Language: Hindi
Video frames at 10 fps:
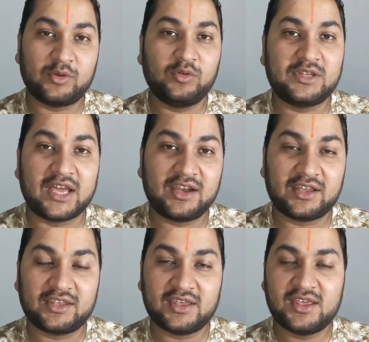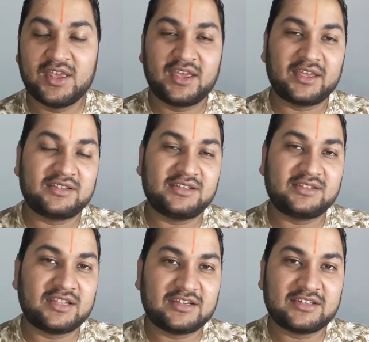बिल्कुल ध्यान रखिए कि
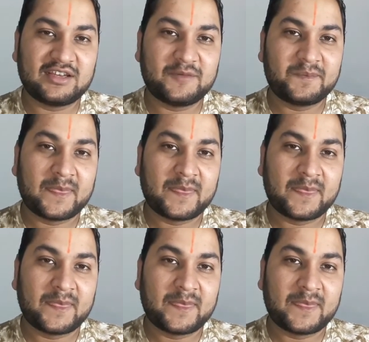जिस तरह से